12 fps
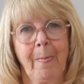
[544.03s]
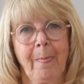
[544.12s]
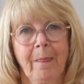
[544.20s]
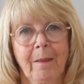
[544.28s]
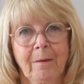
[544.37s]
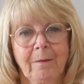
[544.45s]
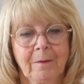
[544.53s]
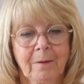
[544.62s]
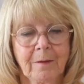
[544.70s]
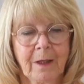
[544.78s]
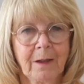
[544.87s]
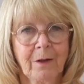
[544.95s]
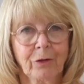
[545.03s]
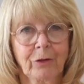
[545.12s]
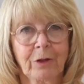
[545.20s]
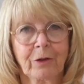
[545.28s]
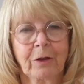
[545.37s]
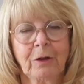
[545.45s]
obrazy, które
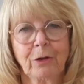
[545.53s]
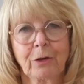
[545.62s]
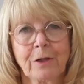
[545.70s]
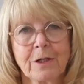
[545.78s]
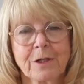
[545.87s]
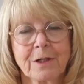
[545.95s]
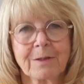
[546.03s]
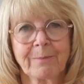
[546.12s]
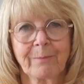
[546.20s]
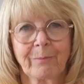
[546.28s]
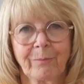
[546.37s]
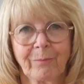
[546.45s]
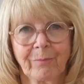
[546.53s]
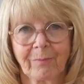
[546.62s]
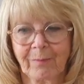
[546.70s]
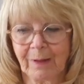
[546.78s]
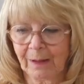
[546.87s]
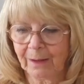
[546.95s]
towarzyszą Twojemu życzeniu,
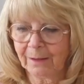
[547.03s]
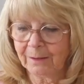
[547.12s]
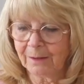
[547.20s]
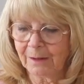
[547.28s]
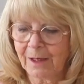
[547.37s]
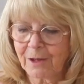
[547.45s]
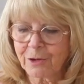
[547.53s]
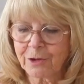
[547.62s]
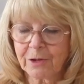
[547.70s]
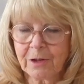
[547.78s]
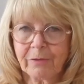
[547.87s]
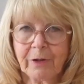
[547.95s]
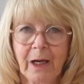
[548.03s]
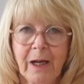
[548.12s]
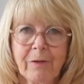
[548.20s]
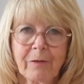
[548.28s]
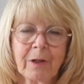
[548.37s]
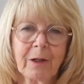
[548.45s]
powoli
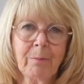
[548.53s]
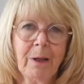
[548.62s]
odfrunęły.